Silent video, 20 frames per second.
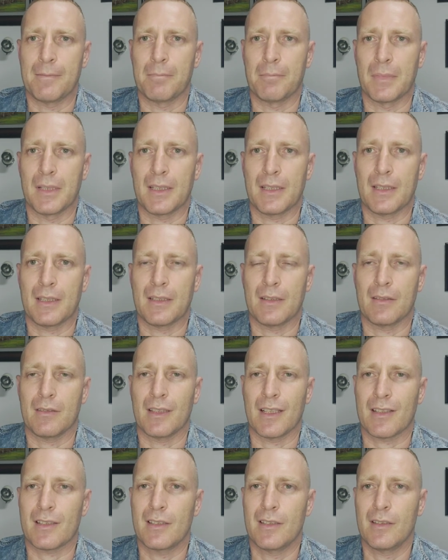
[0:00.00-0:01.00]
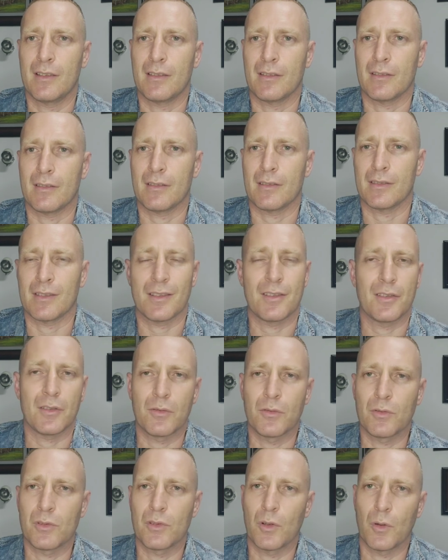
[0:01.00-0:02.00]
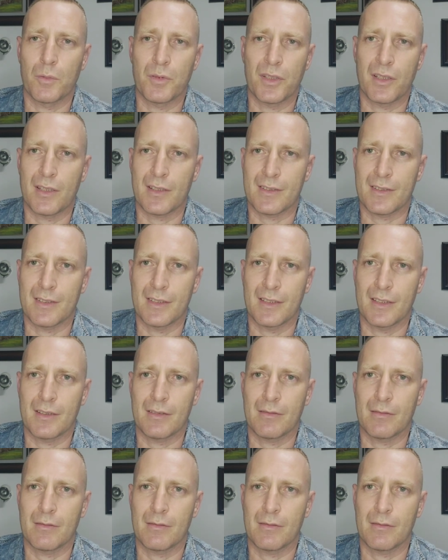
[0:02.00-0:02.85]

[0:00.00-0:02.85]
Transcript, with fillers: Мы нашли за секунды общий язык.